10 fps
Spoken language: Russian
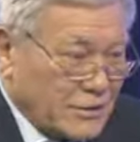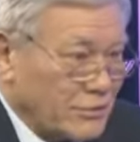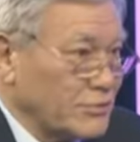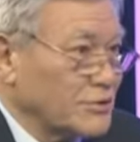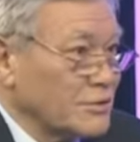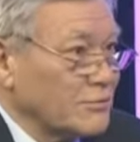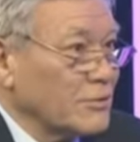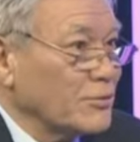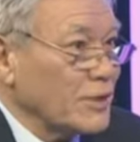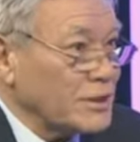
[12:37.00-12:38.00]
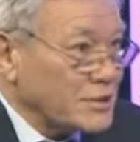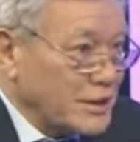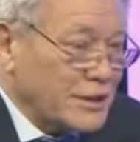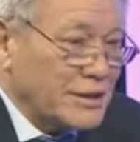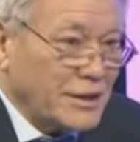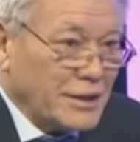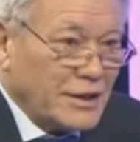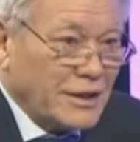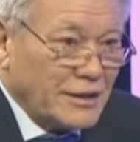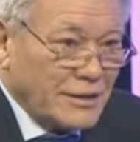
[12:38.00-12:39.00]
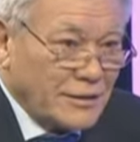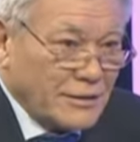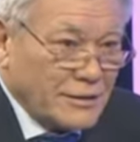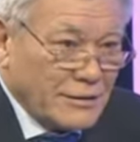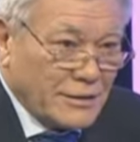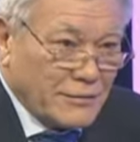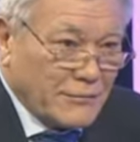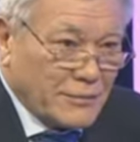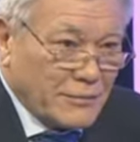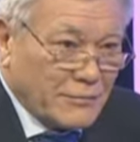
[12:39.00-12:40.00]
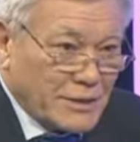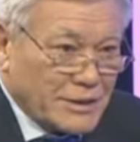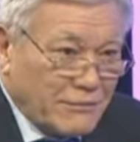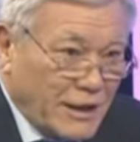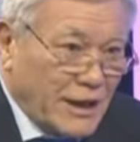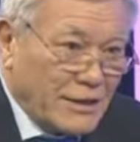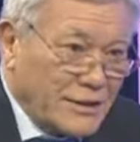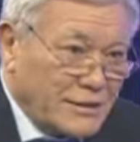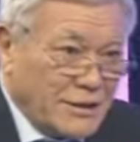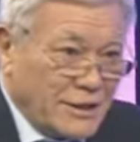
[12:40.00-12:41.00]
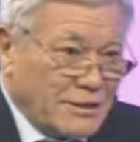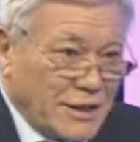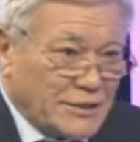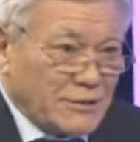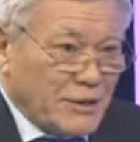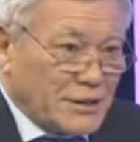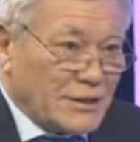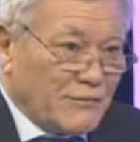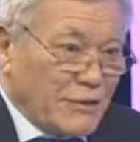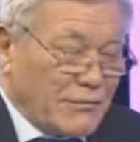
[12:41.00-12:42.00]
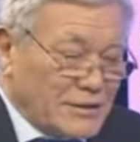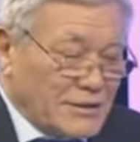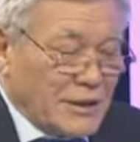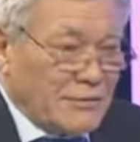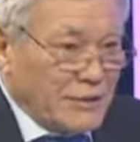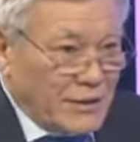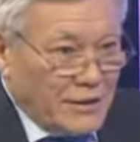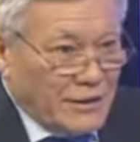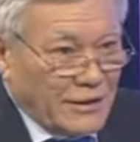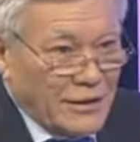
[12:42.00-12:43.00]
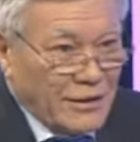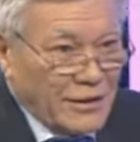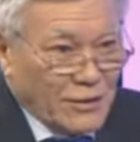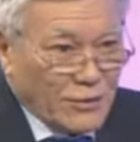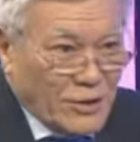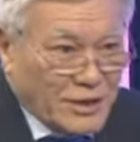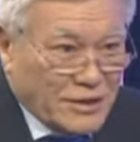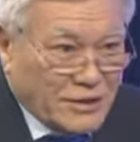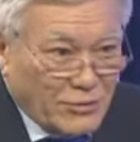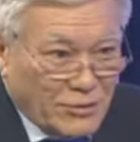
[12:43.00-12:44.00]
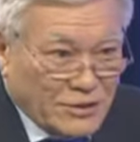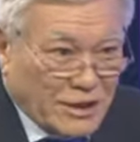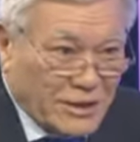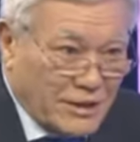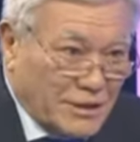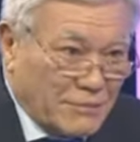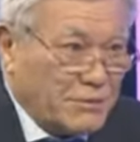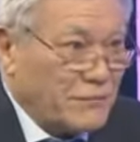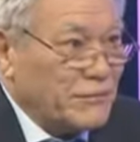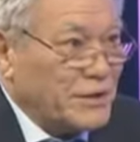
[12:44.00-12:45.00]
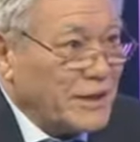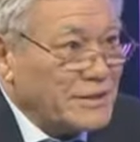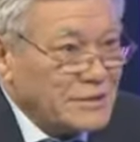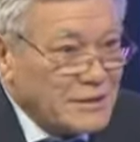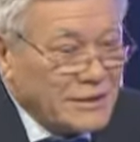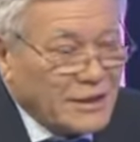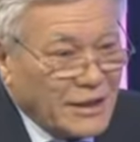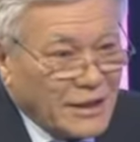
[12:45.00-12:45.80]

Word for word: Григорьевича Лукашенко, э, Москва, некоторые средства массовой информации говорили, Лукашенко хочет какие-то преференции,